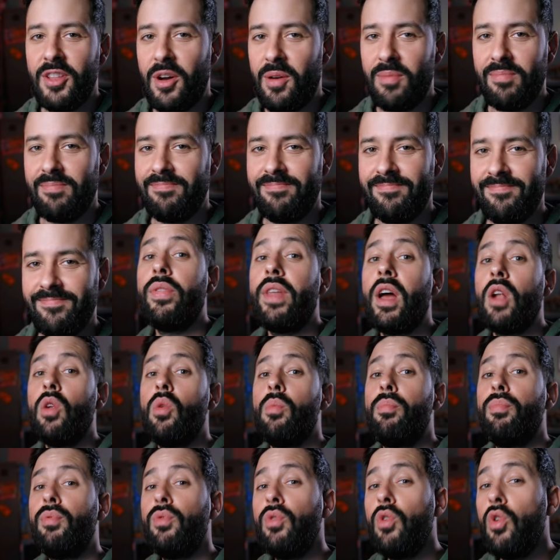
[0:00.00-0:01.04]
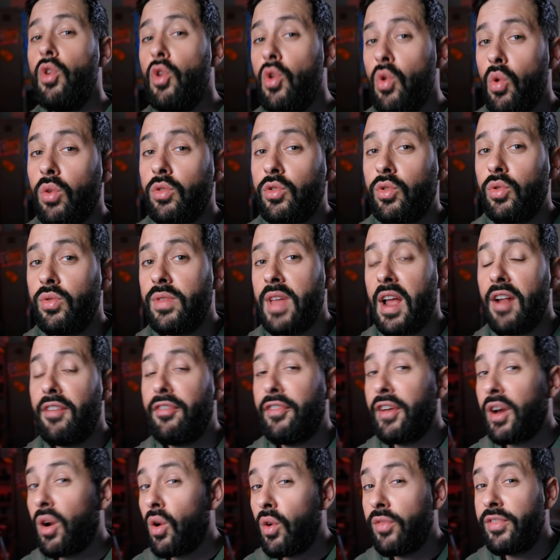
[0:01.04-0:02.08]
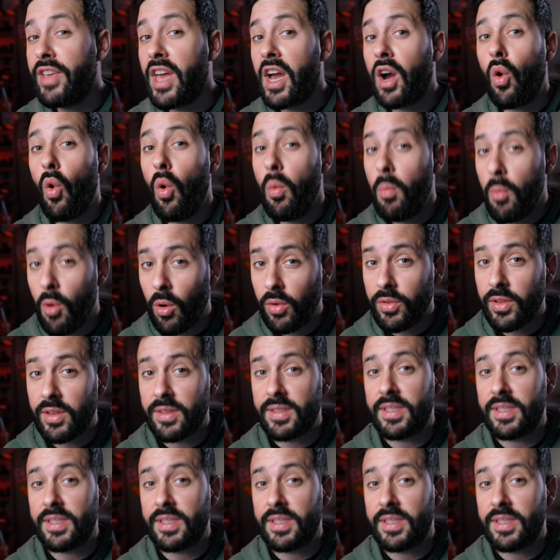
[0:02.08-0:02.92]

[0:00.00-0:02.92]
Non, on a le plus long tunnel ferroviaire au monde,